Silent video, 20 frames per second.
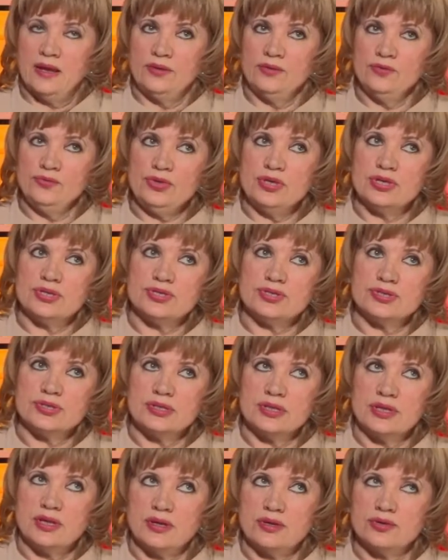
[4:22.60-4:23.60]
Ну, я
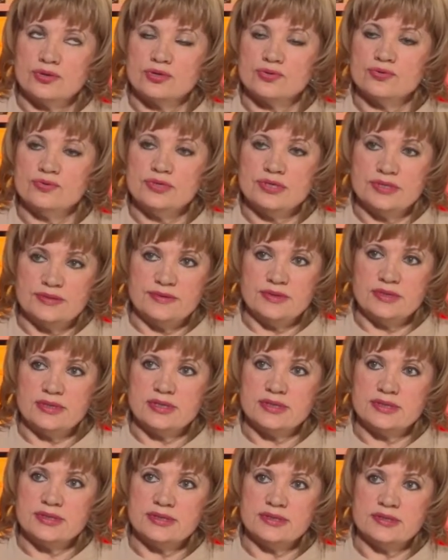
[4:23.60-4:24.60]
считаю, что
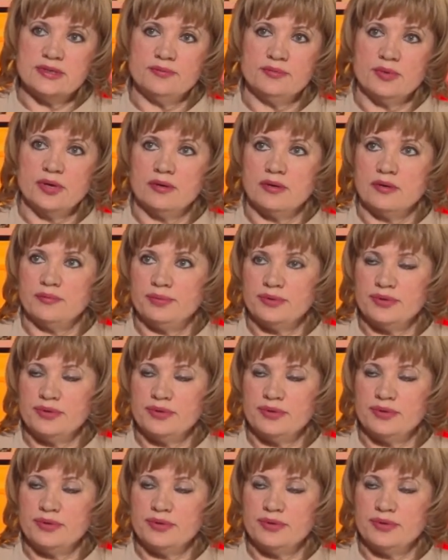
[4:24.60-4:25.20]
действительно система